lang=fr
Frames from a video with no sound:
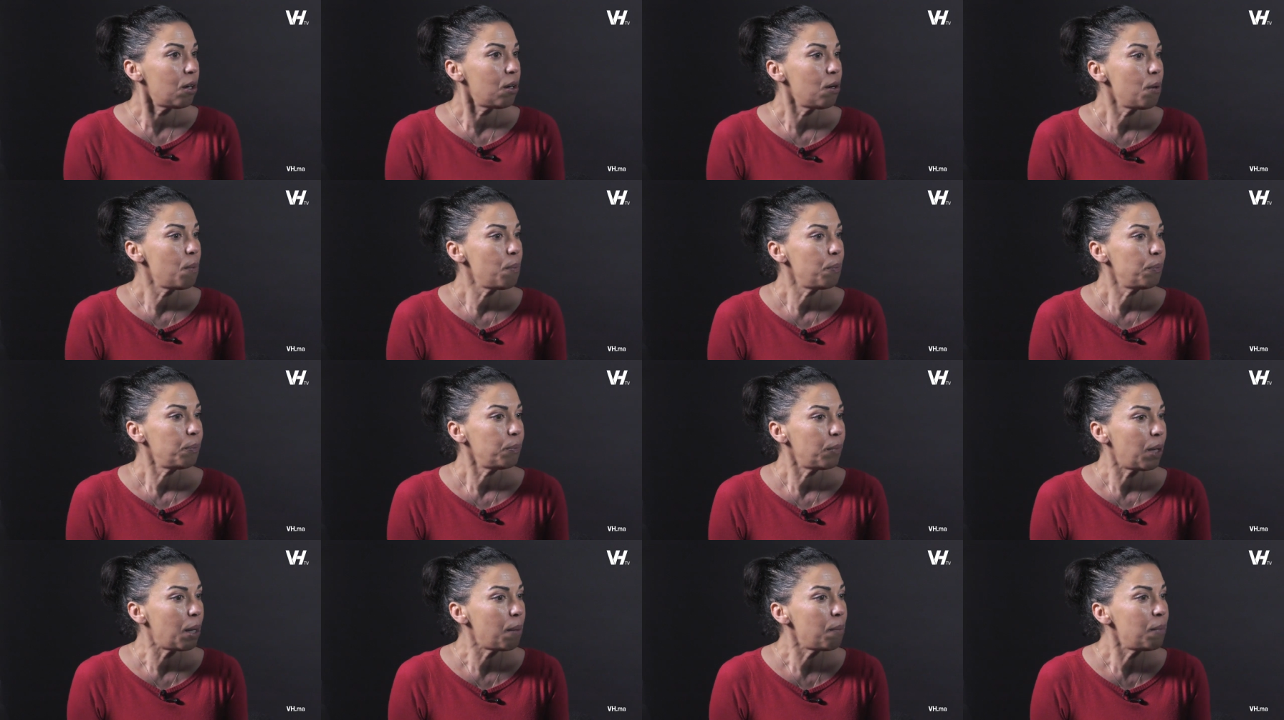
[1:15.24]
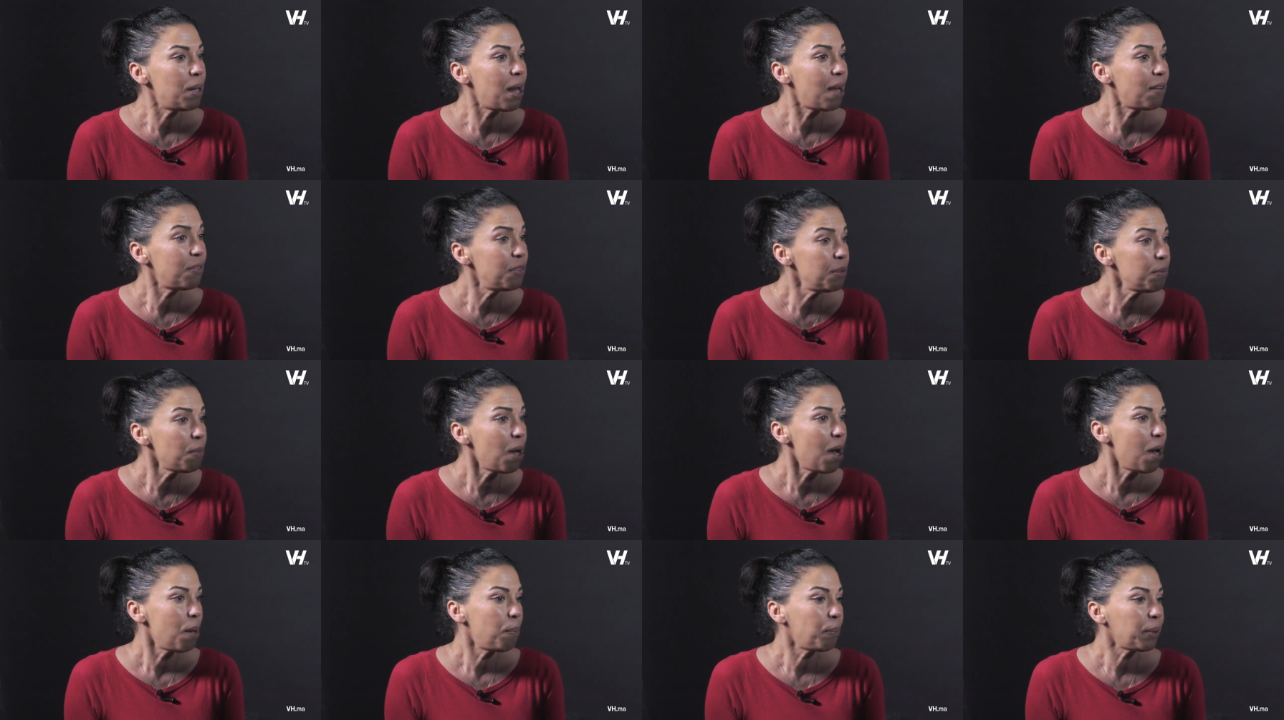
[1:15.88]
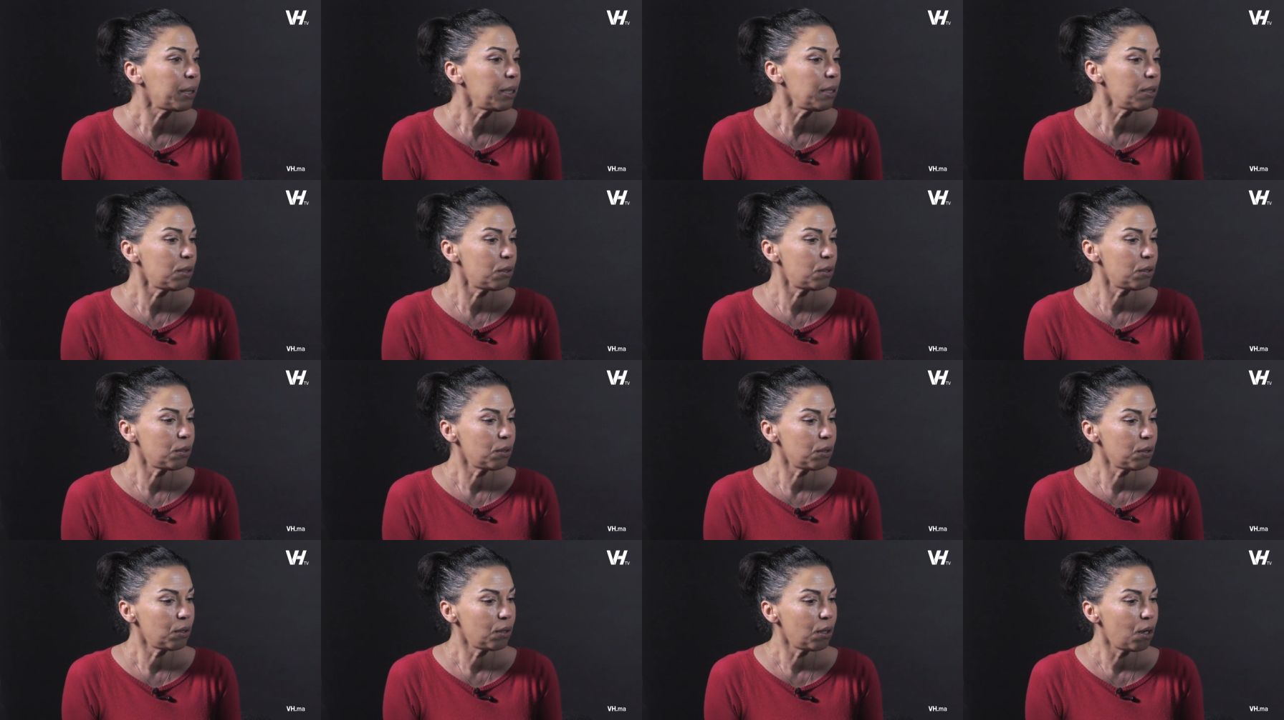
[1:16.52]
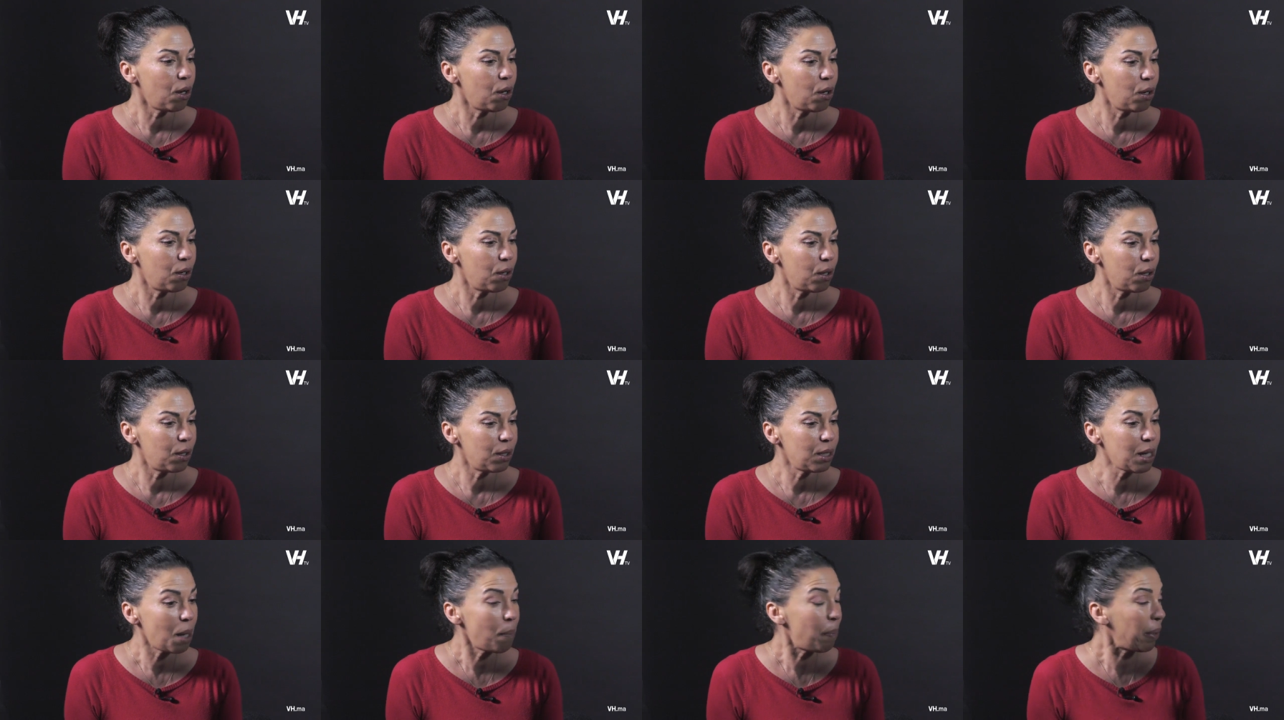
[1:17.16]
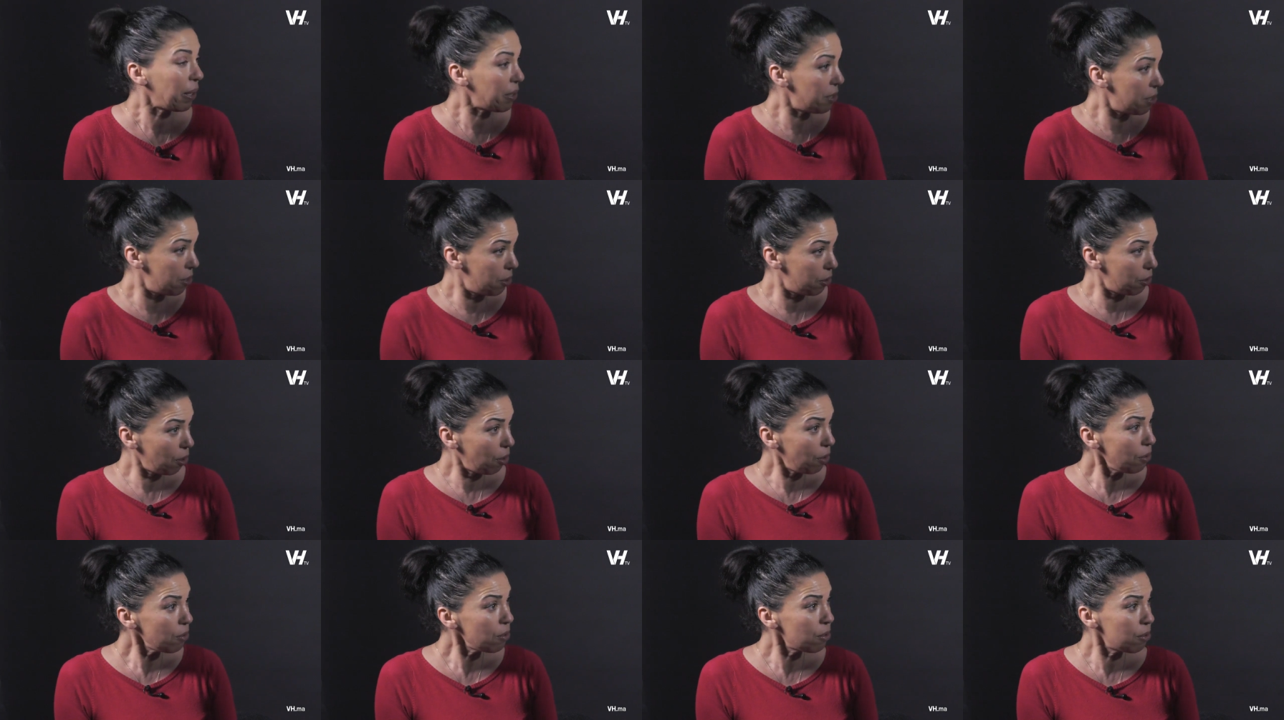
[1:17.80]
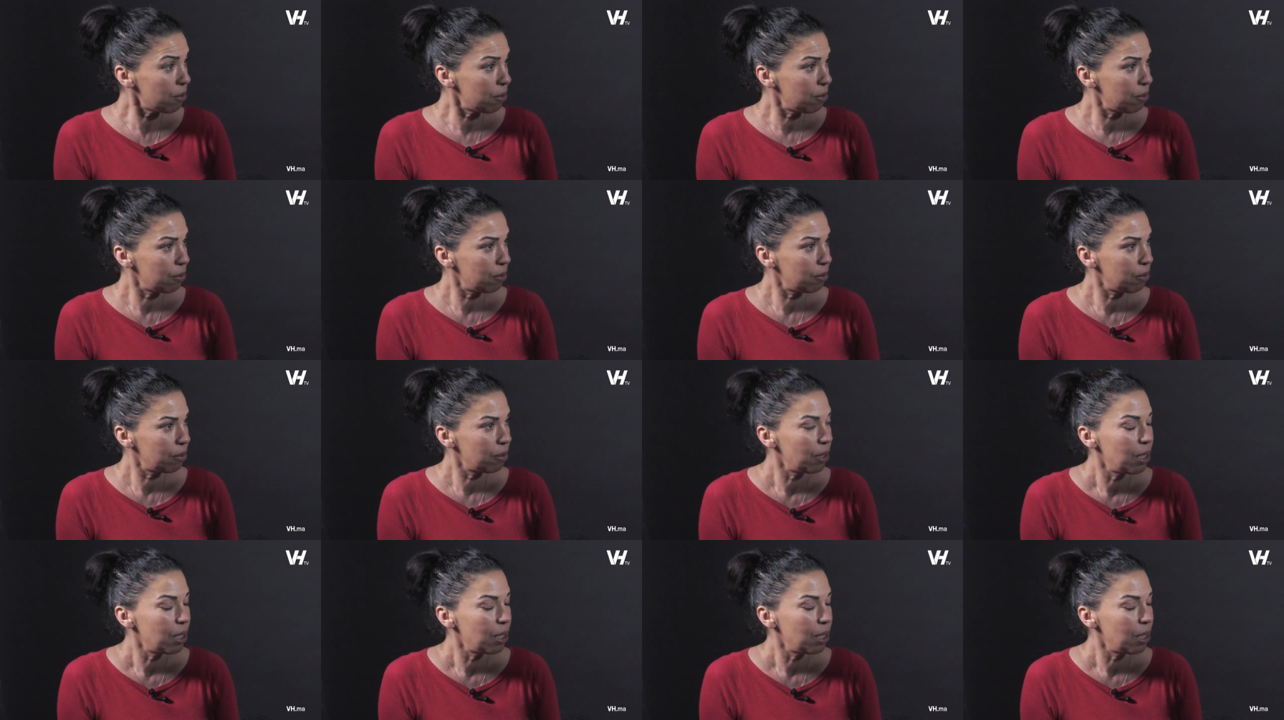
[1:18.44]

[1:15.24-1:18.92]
euh, La vie m'a appris que la persistance,